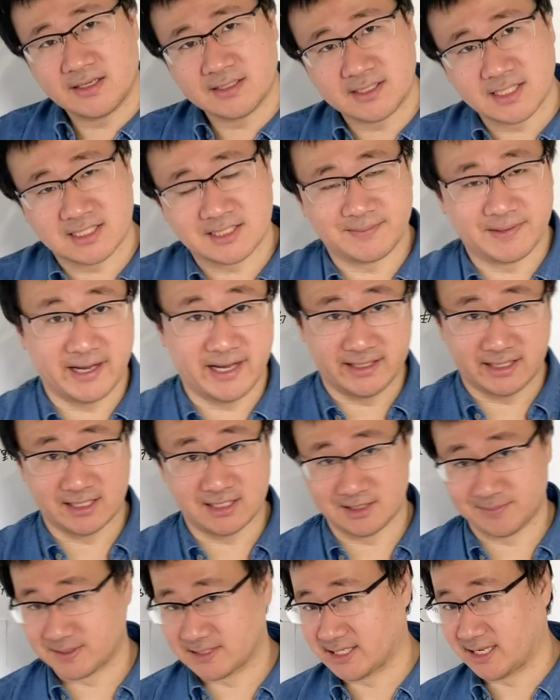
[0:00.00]
説明が下手
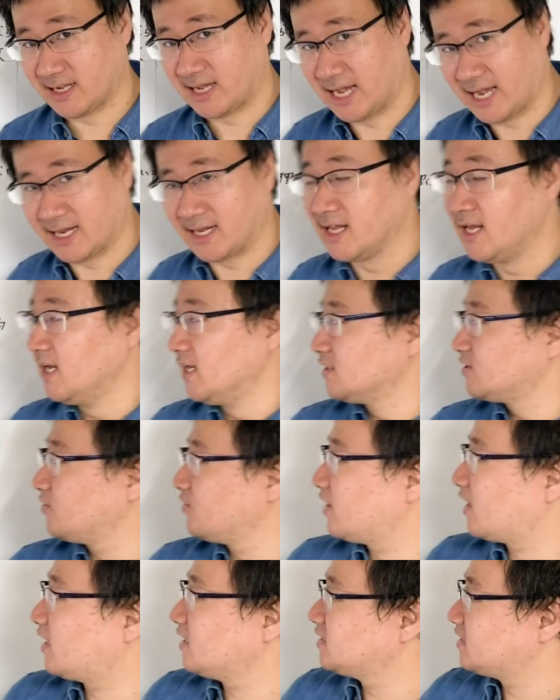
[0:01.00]
ですいません。はい、
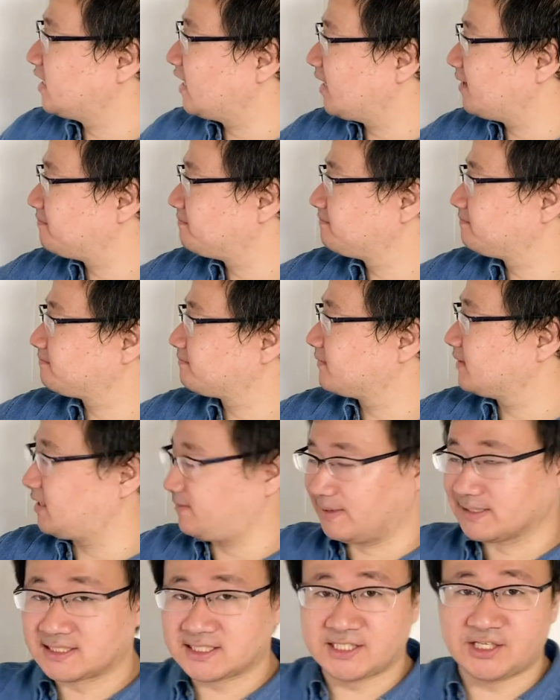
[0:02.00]
そんな感じでい
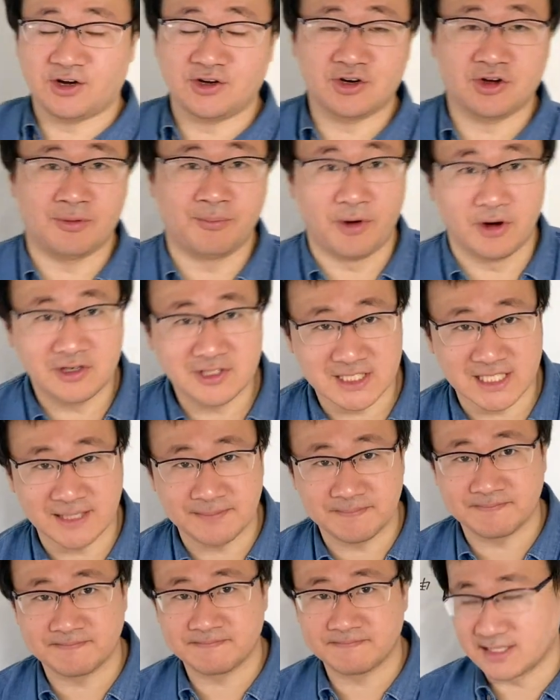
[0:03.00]
きます。今日の目次
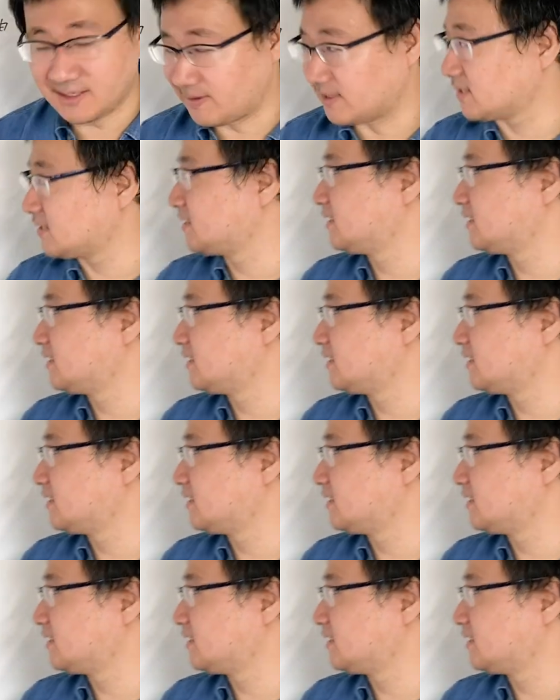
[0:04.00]
いきま